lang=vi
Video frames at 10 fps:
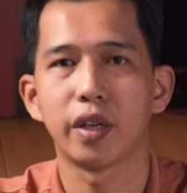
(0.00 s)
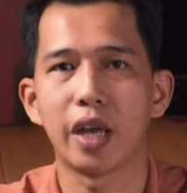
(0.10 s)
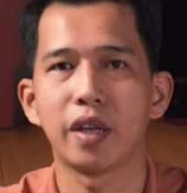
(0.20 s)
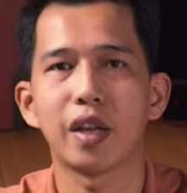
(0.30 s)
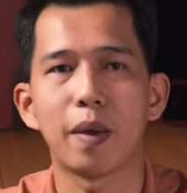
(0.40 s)

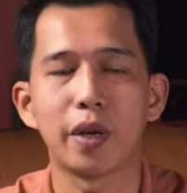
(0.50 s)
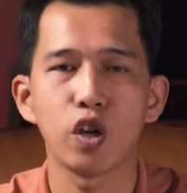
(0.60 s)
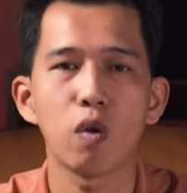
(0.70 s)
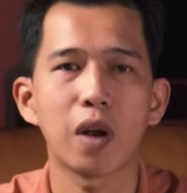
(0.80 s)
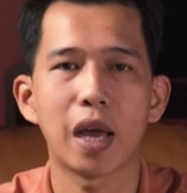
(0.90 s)
đây là mình
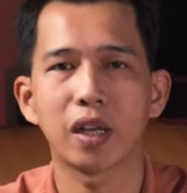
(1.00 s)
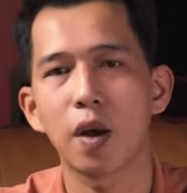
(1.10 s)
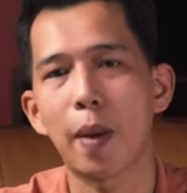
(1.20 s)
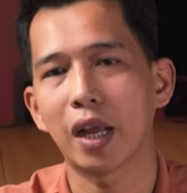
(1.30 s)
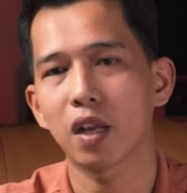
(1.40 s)
chốt lại
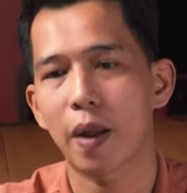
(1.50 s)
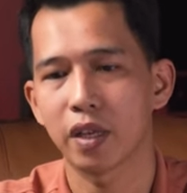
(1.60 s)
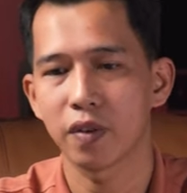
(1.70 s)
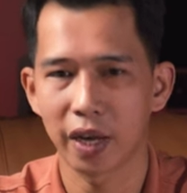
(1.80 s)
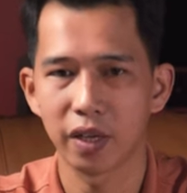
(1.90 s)
cơ bản các
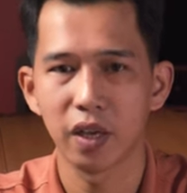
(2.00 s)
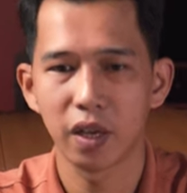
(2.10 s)
bạn như vậy